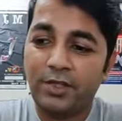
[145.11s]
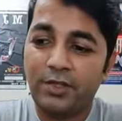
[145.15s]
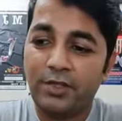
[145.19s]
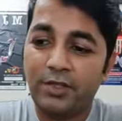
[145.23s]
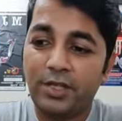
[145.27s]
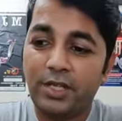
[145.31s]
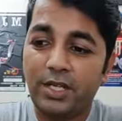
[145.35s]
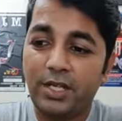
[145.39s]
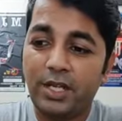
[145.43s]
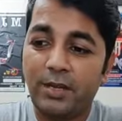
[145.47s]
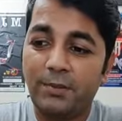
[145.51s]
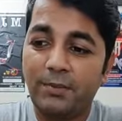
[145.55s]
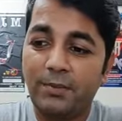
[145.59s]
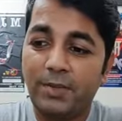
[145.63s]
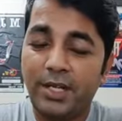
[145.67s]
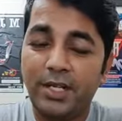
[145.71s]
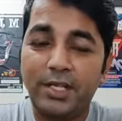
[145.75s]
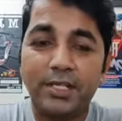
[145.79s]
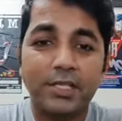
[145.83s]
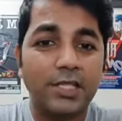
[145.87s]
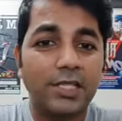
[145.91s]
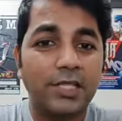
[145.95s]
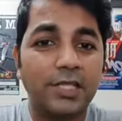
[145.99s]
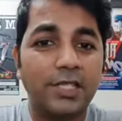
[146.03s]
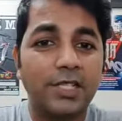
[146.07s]
क्योंकि हम
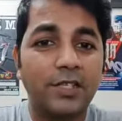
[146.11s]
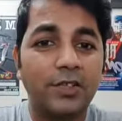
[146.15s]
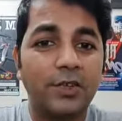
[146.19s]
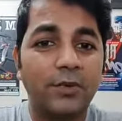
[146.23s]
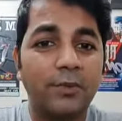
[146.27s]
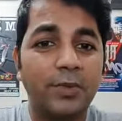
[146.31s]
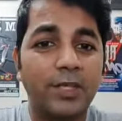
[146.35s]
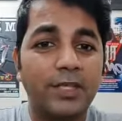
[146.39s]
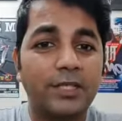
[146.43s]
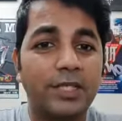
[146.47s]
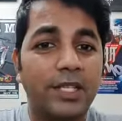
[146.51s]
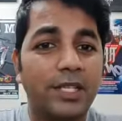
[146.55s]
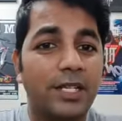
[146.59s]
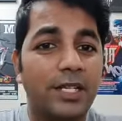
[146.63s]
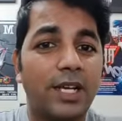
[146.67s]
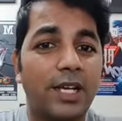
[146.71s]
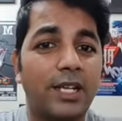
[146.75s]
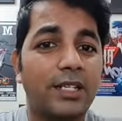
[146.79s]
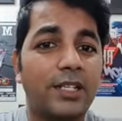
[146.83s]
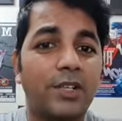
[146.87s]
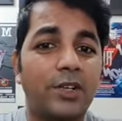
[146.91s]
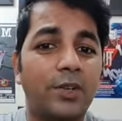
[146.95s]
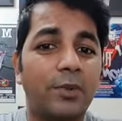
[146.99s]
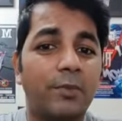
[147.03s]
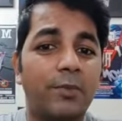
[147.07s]
हर चीज़ के ऊपर
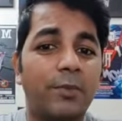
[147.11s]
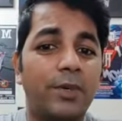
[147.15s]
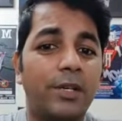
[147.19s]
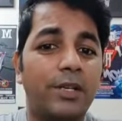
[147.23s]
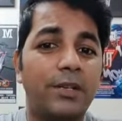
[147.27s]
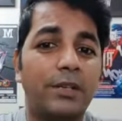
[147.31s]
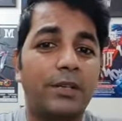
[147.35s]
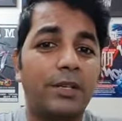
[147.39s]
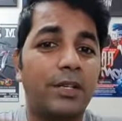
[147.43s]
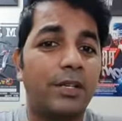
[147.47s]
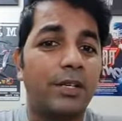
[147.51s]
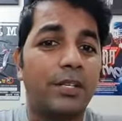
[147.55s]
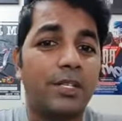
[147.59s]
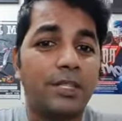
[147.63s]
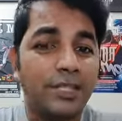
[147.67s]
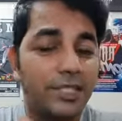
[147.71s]
सरकार के ऊपर